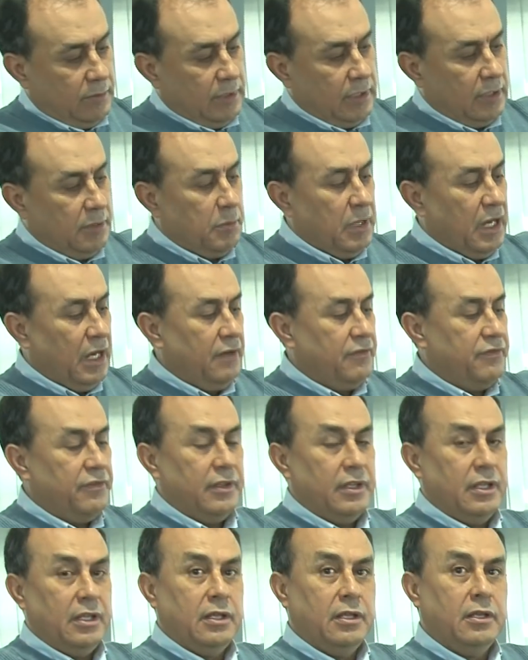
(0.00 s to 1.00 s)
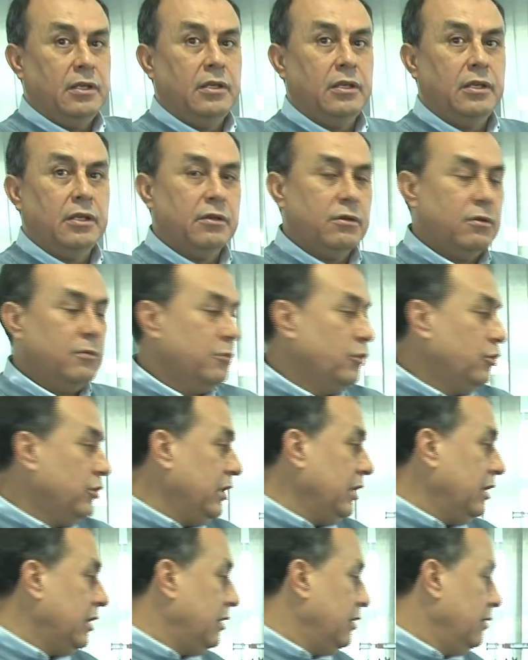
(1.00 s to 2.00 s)
تتباع في الجران
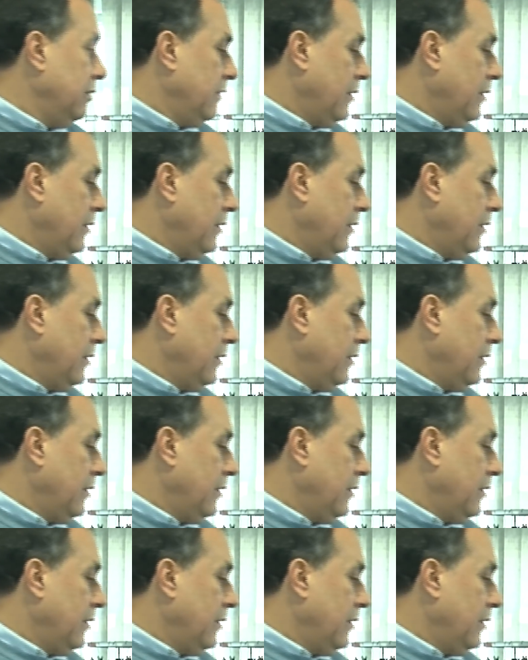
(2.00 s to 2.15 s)
بوتيك